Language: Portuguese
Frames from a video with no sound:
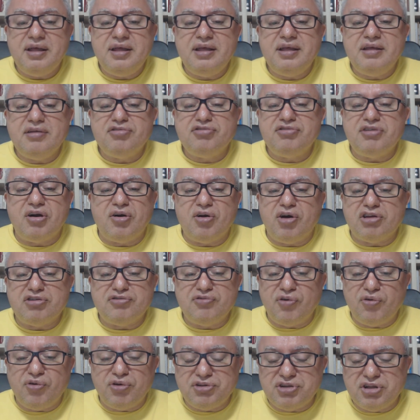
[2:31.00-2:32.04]
E os
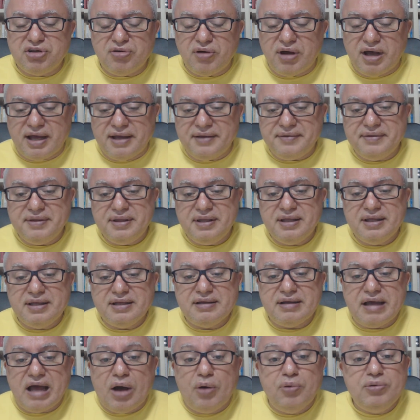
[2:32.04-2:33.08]
negócios vão continuar.
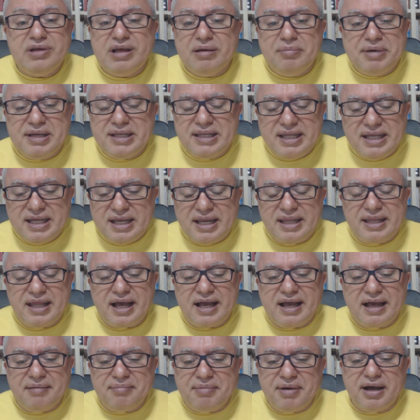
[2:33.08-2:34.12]
A única maneira de
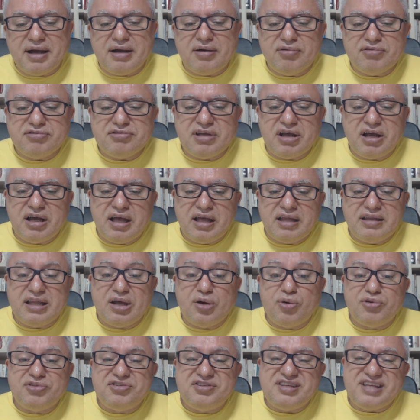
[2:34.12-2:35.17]
acabar com a
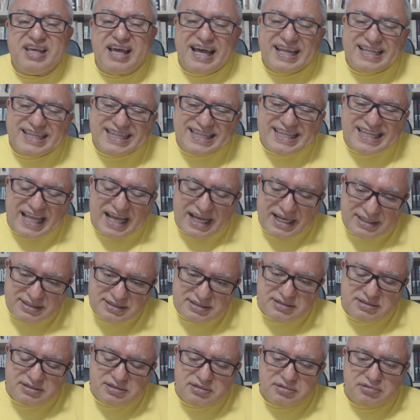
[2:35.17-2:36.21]
negociata,
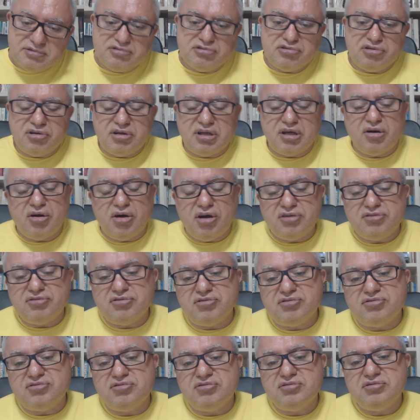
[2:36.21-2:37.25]
não são
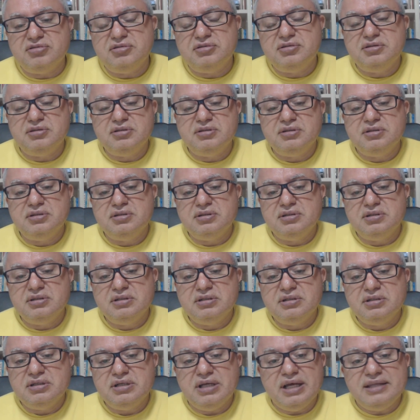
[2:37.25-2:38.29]
negócios,
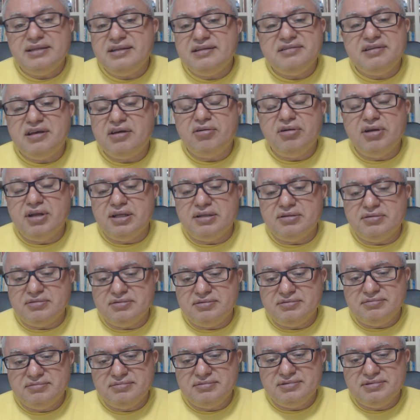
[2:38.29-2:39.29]
é desregulando.